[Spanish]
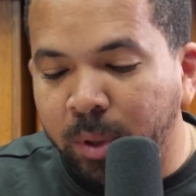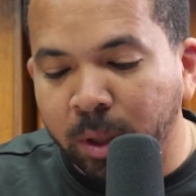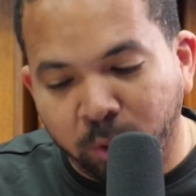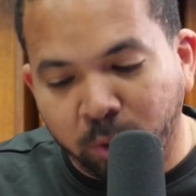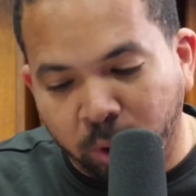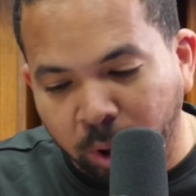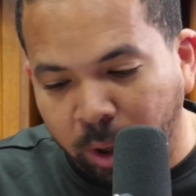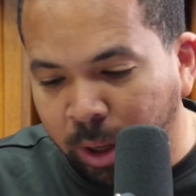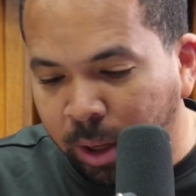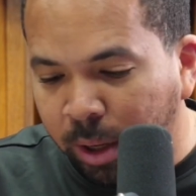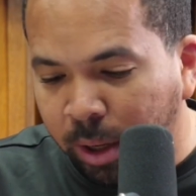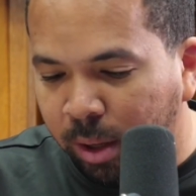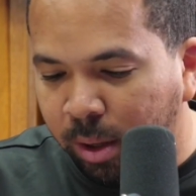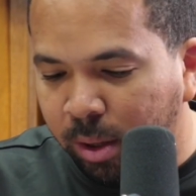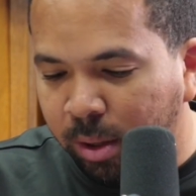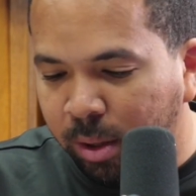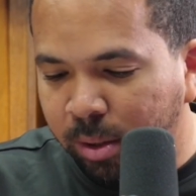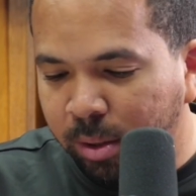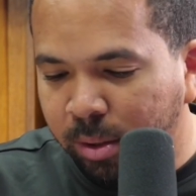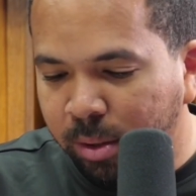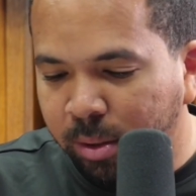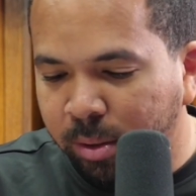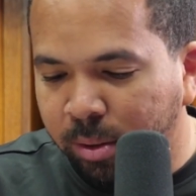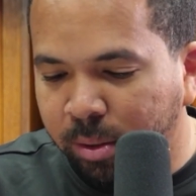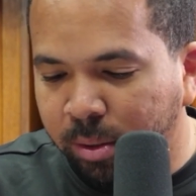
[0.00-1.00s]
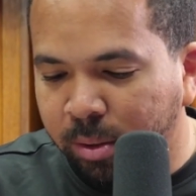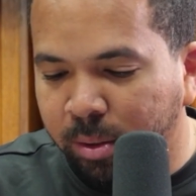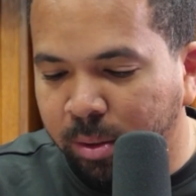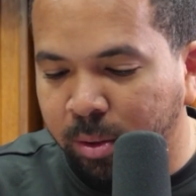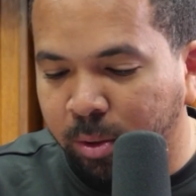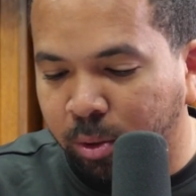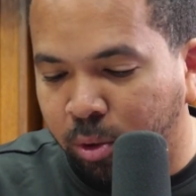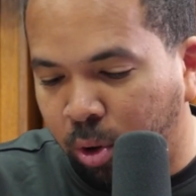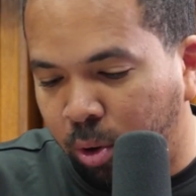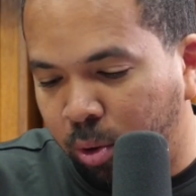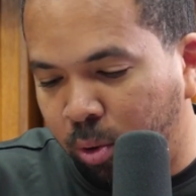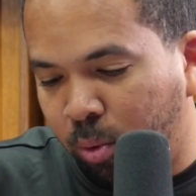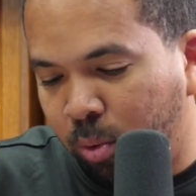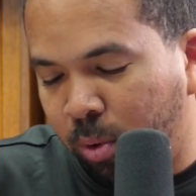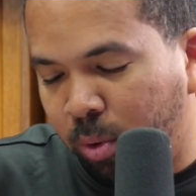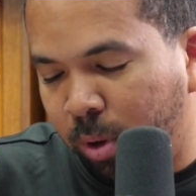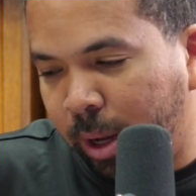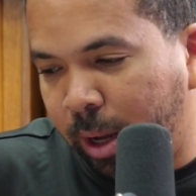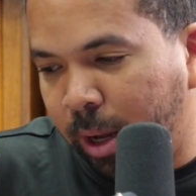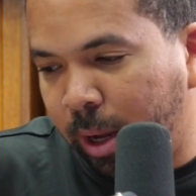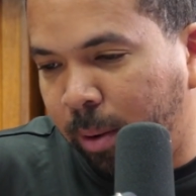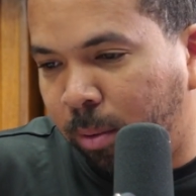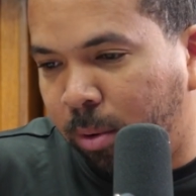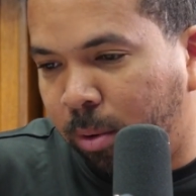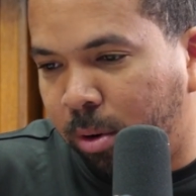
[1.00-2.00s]
Sí. Muy bueno con
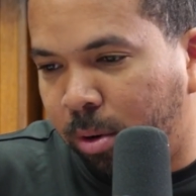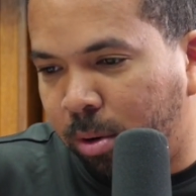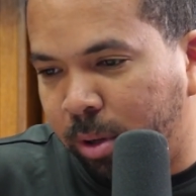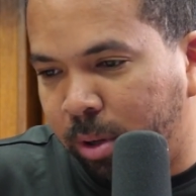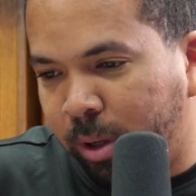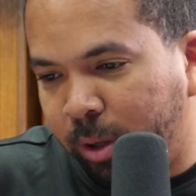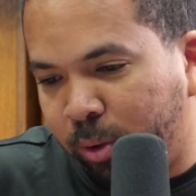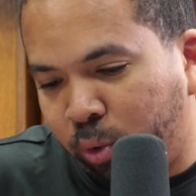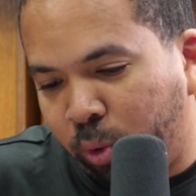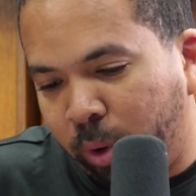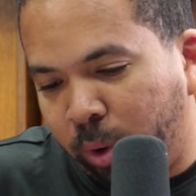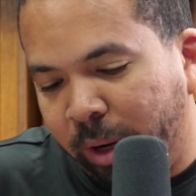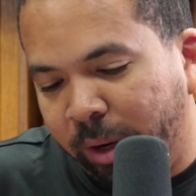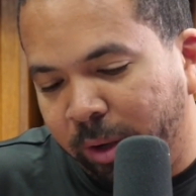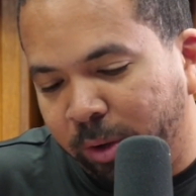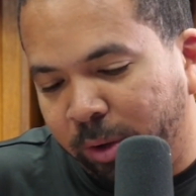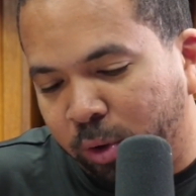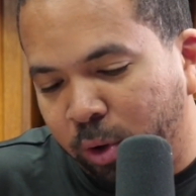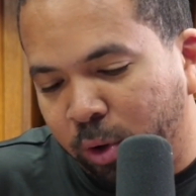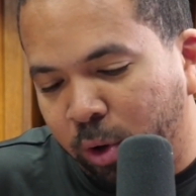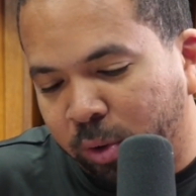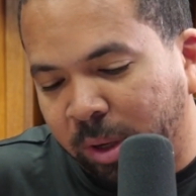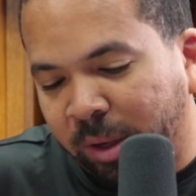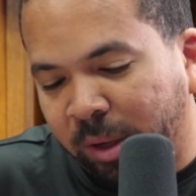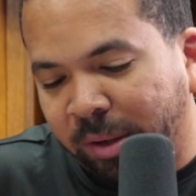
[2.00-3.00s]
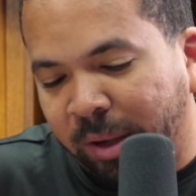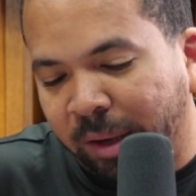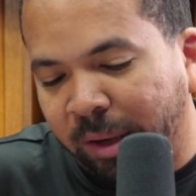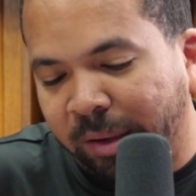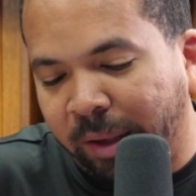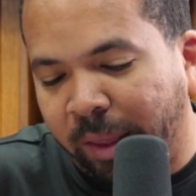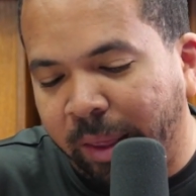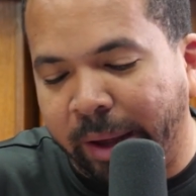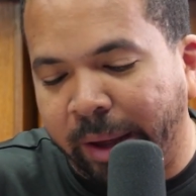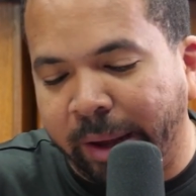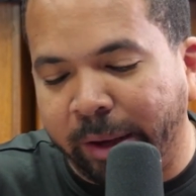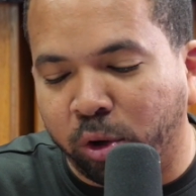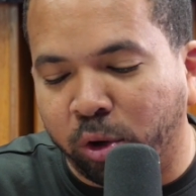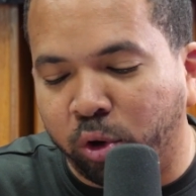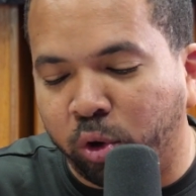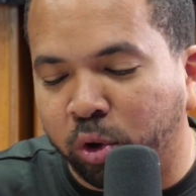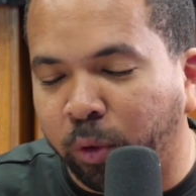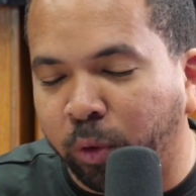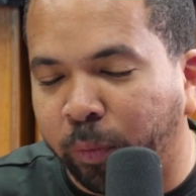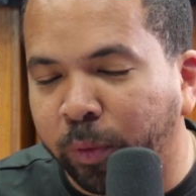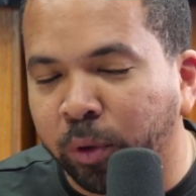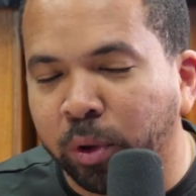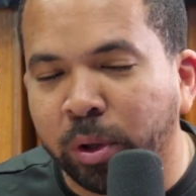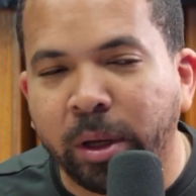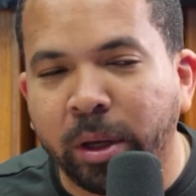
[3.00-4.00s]
huevo y su deliciosa salsa de queso
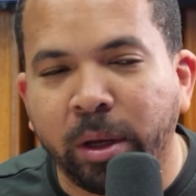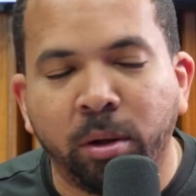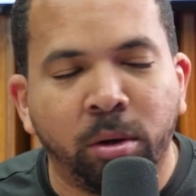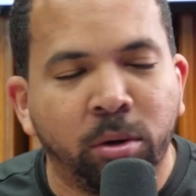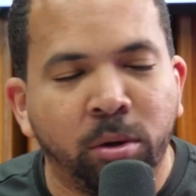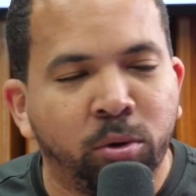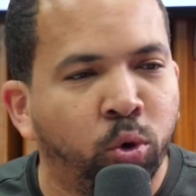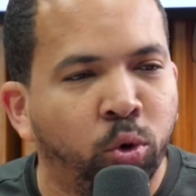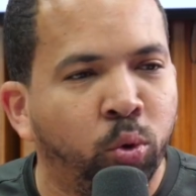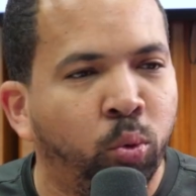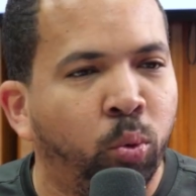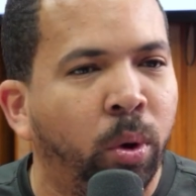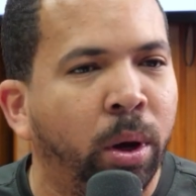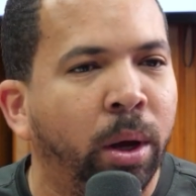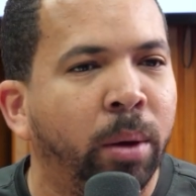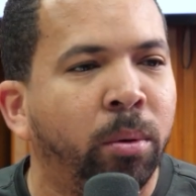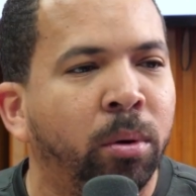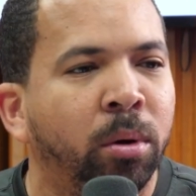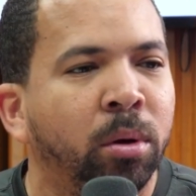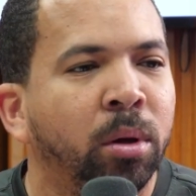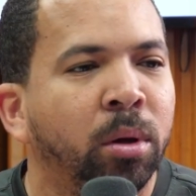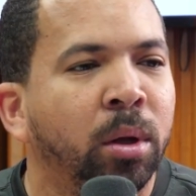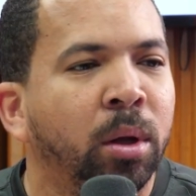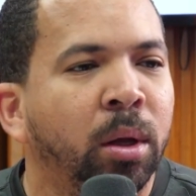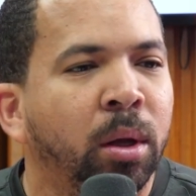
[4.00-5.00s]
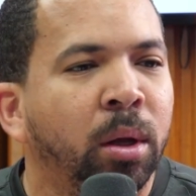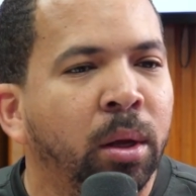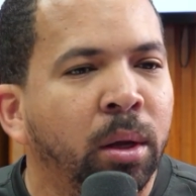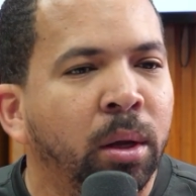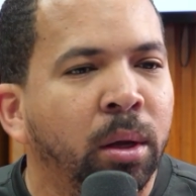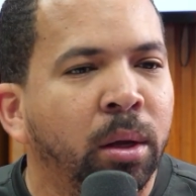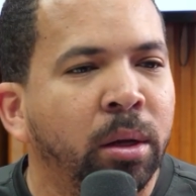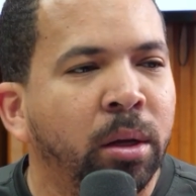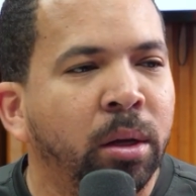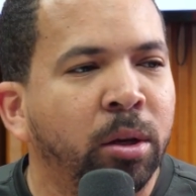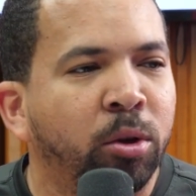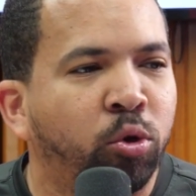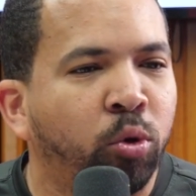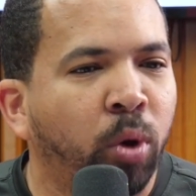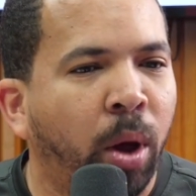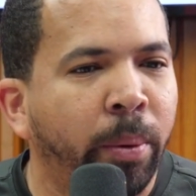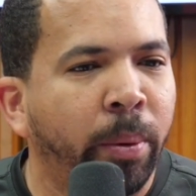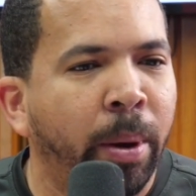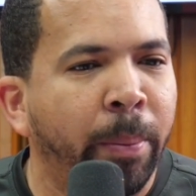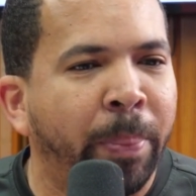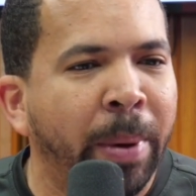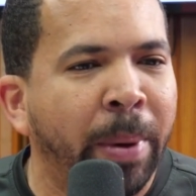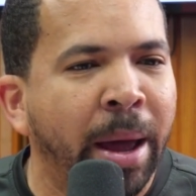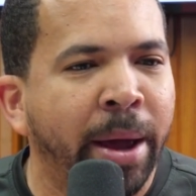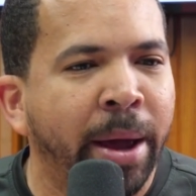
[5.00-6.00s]
hizo fundido en su nuevo y
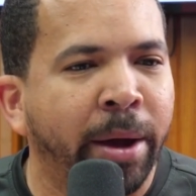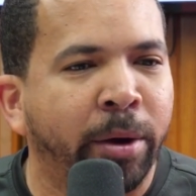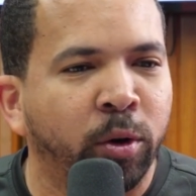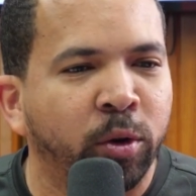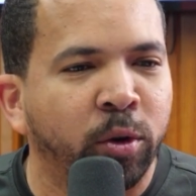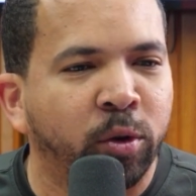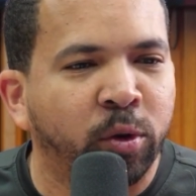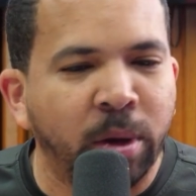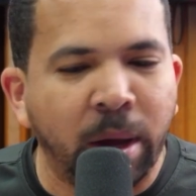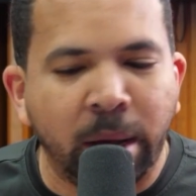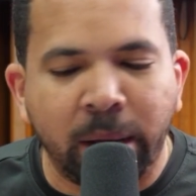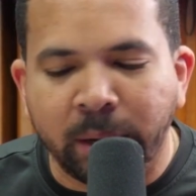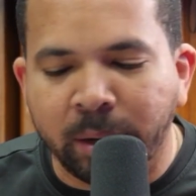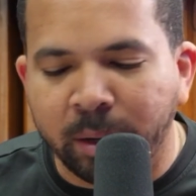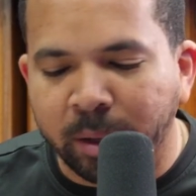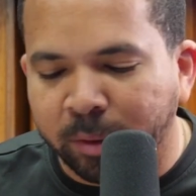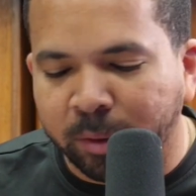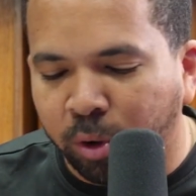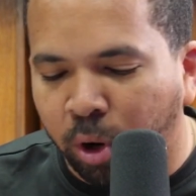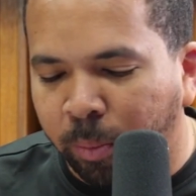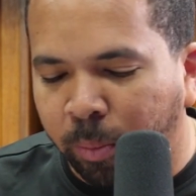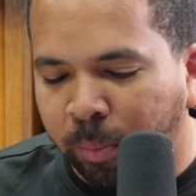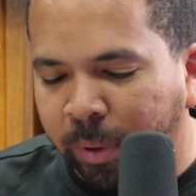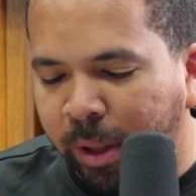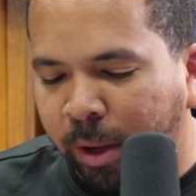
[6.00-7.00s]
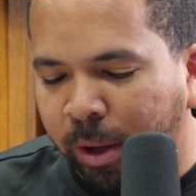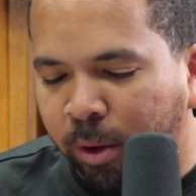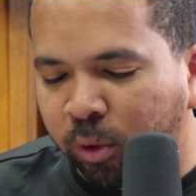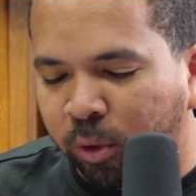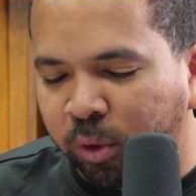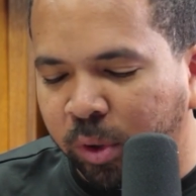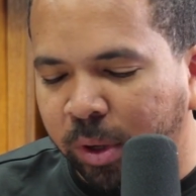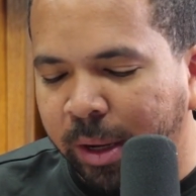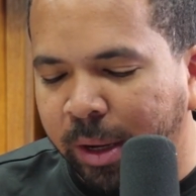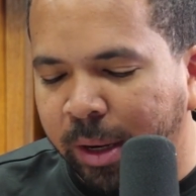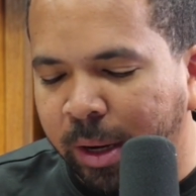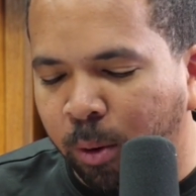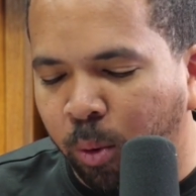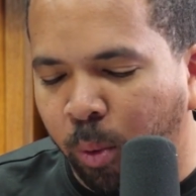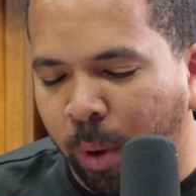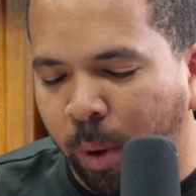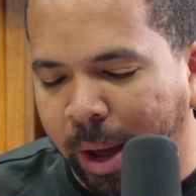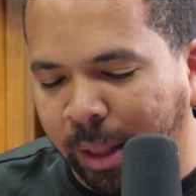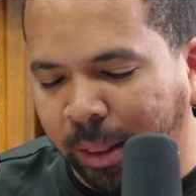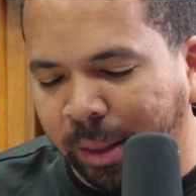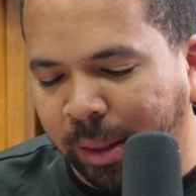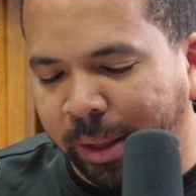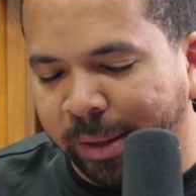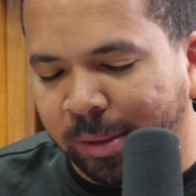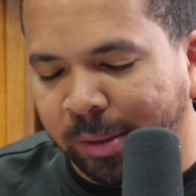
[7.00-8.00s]
suave pan croissant. Eso lo puedes conseguir en
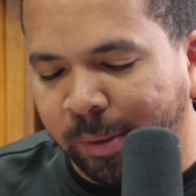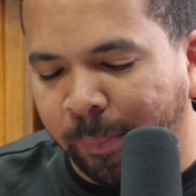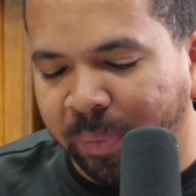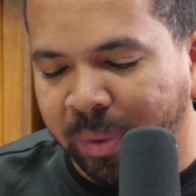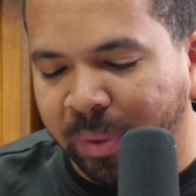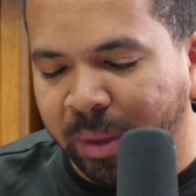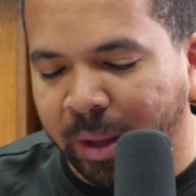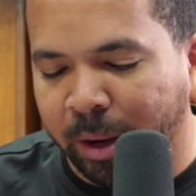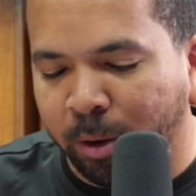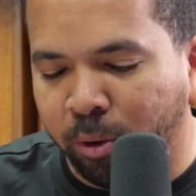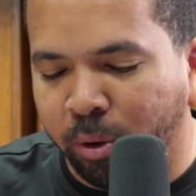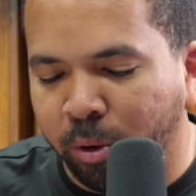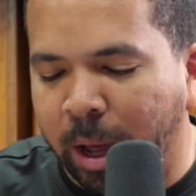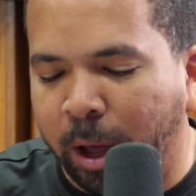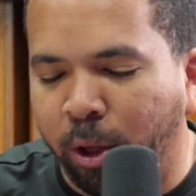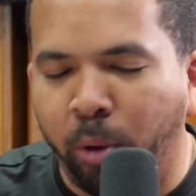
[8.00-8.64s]
Wendy's de lunes a